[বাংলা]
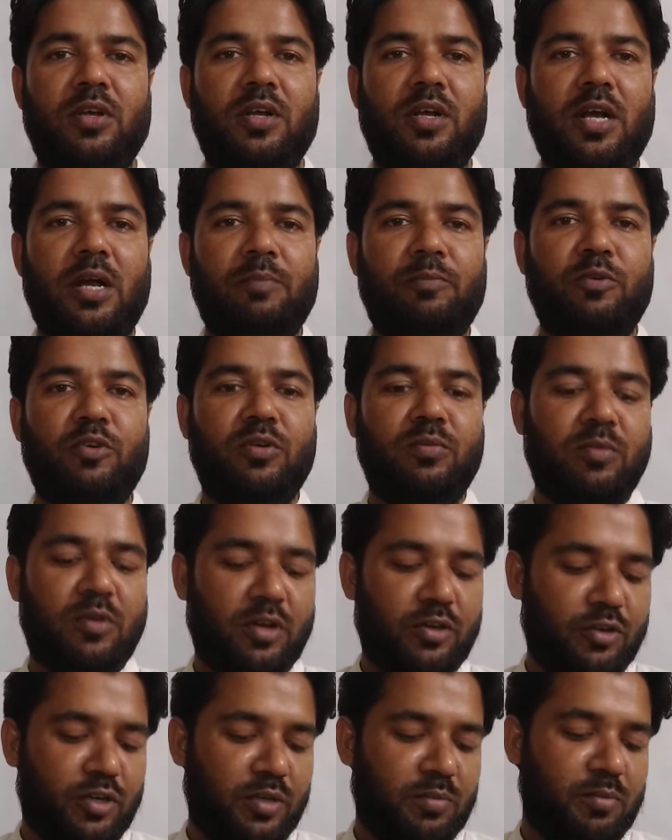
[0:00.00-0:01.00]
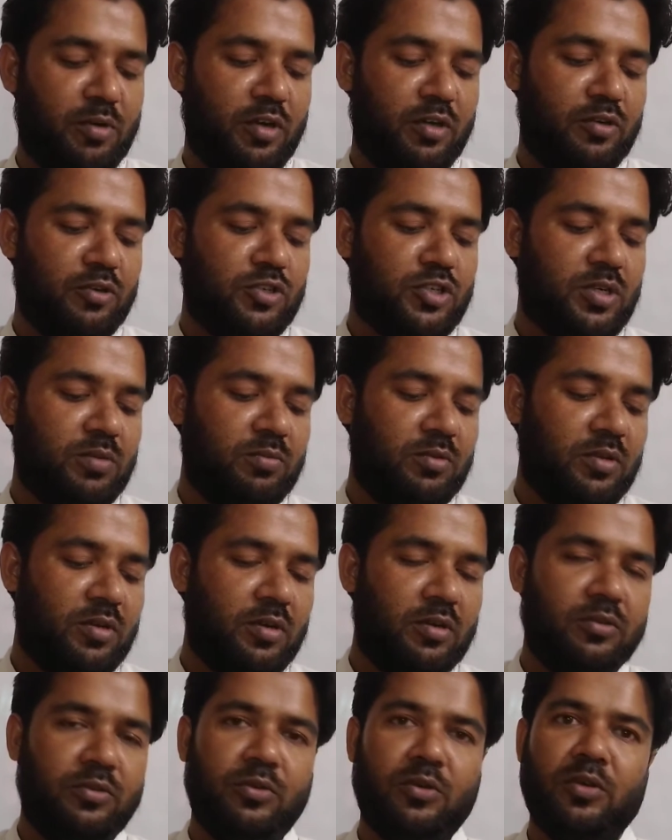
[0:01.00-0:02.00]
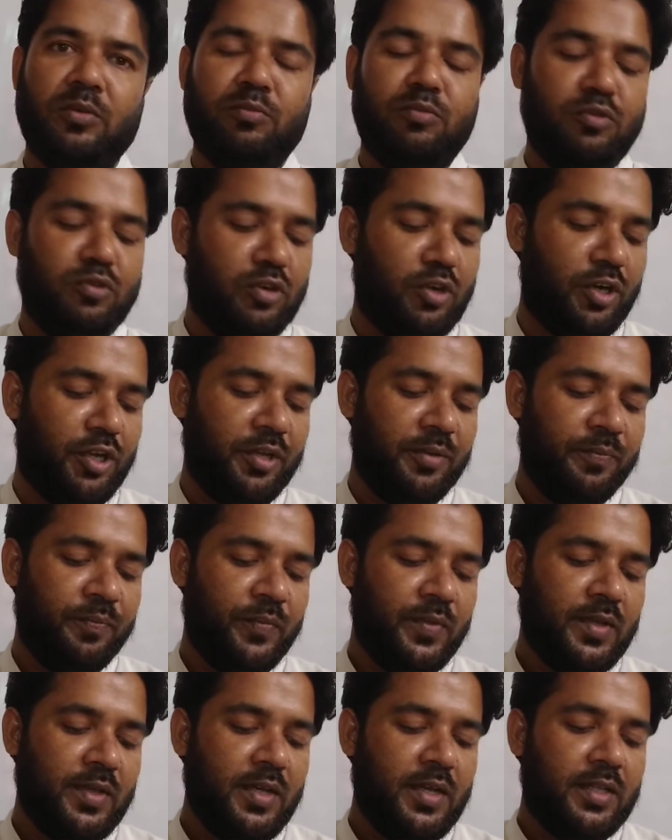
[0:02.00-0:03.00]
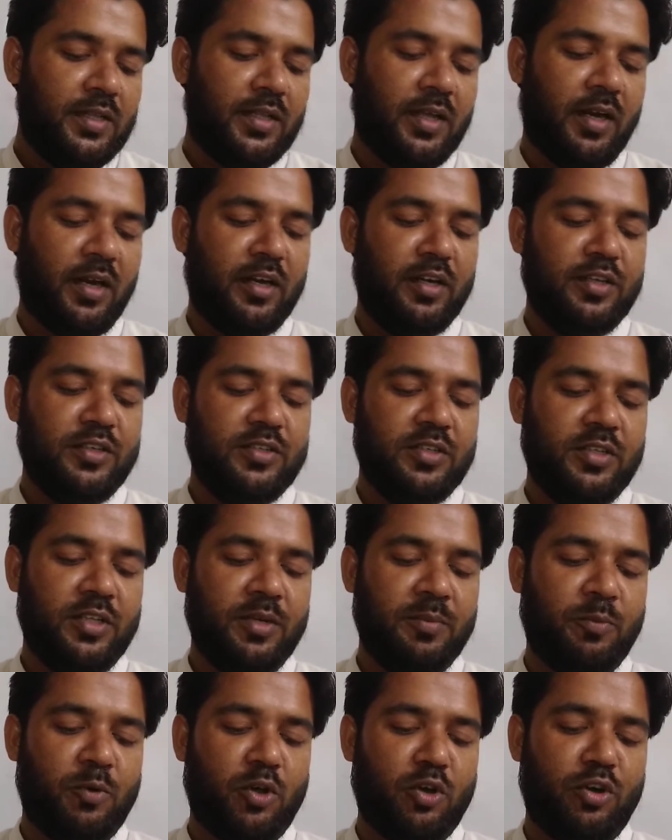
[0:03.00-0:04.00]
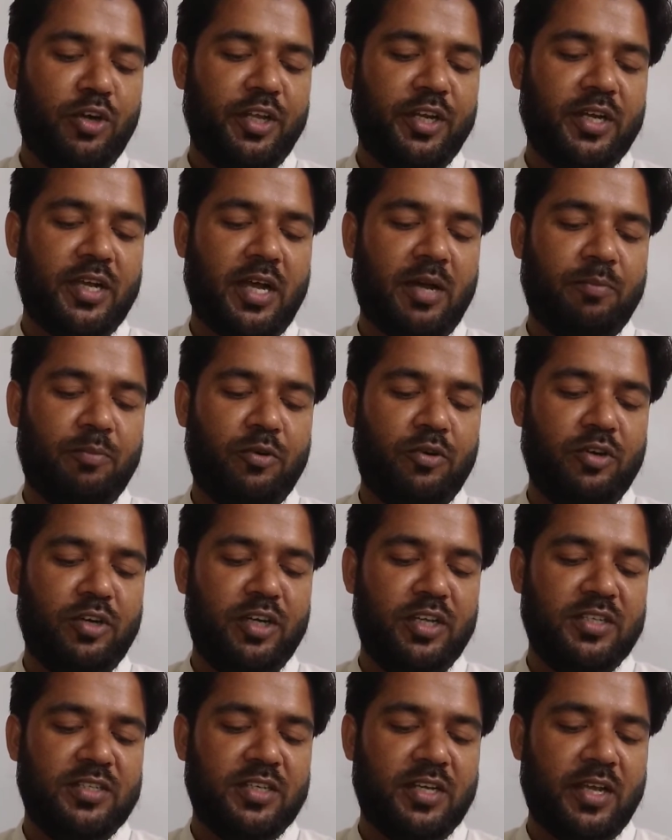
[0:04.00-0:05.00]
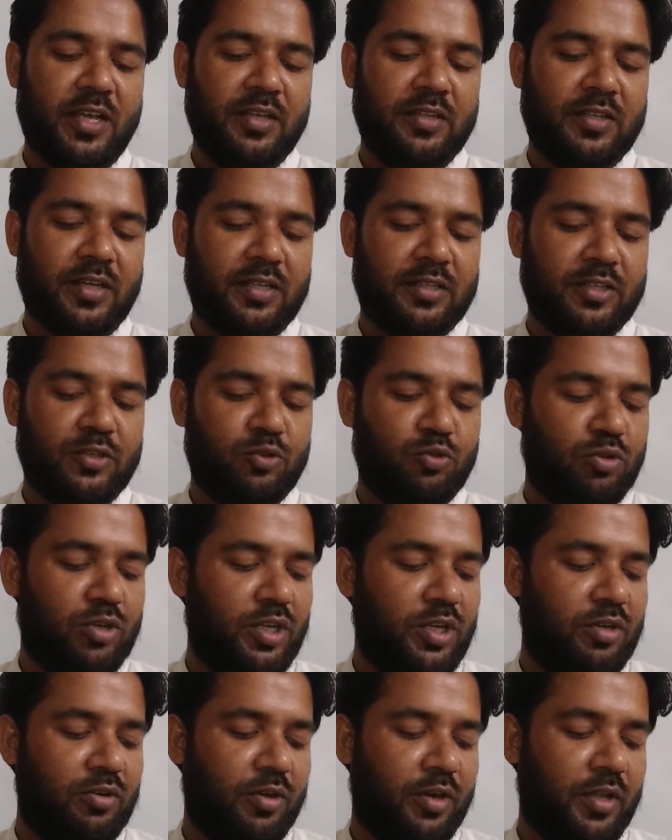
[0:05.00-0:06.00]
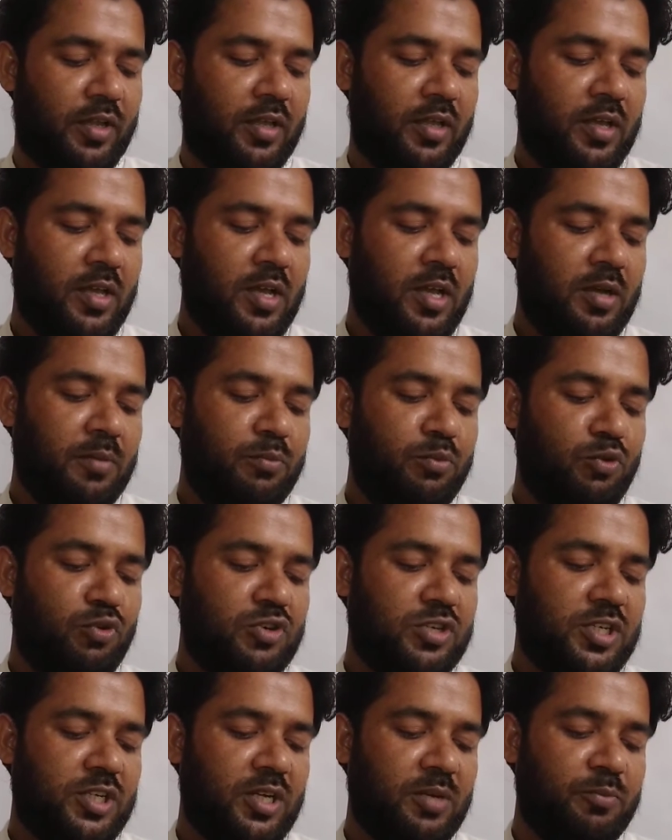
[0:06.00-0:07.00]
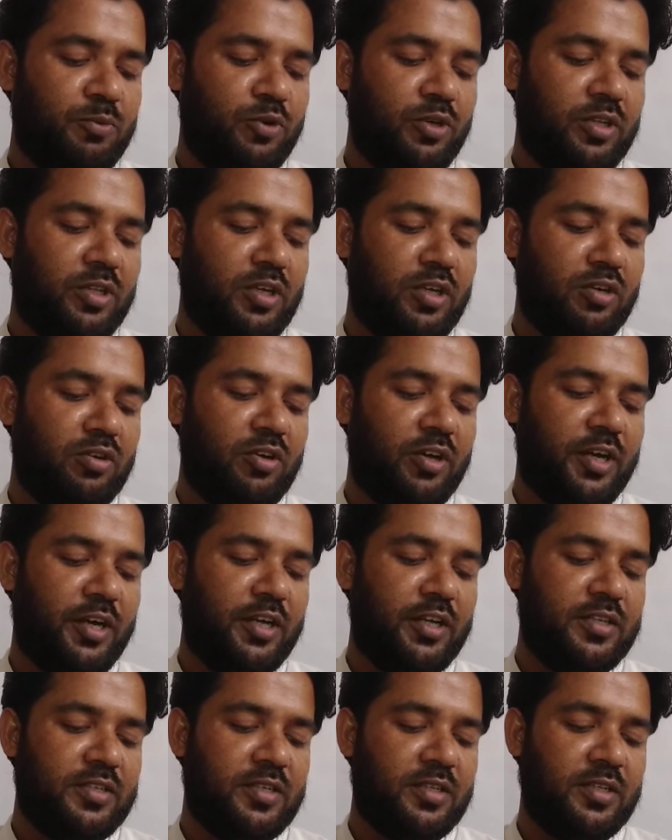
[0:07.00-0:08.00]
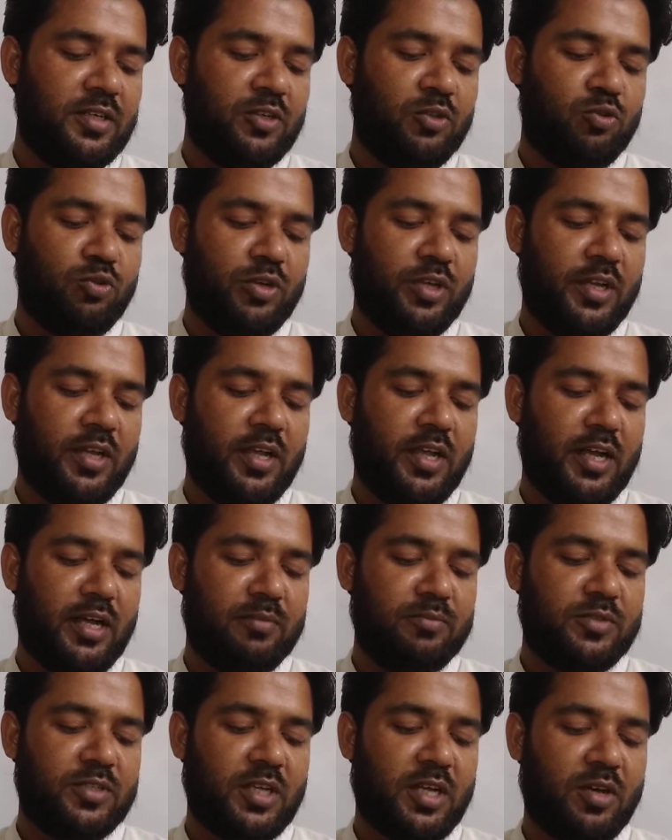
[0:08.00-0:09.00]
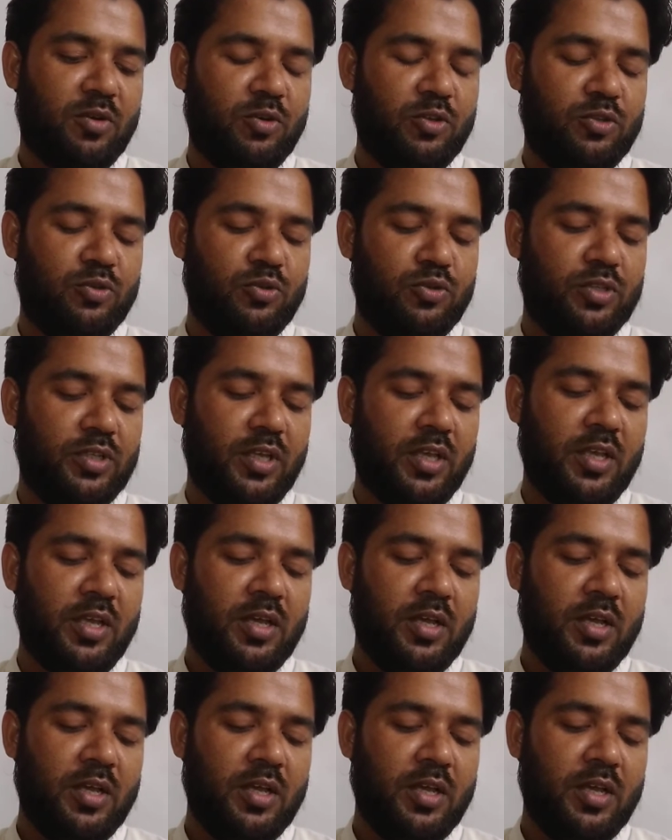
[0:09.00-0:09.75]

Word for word: কাপড় বয়নে বয়ন শব্দের অর্থ হলো বুননে তারা নিজেদের পরনের কাপড় নিজেরাই তাতে তৈরি করে পুরুষেরা পরিধান করে নিজেদের তৈরি গামছা ও ধুতি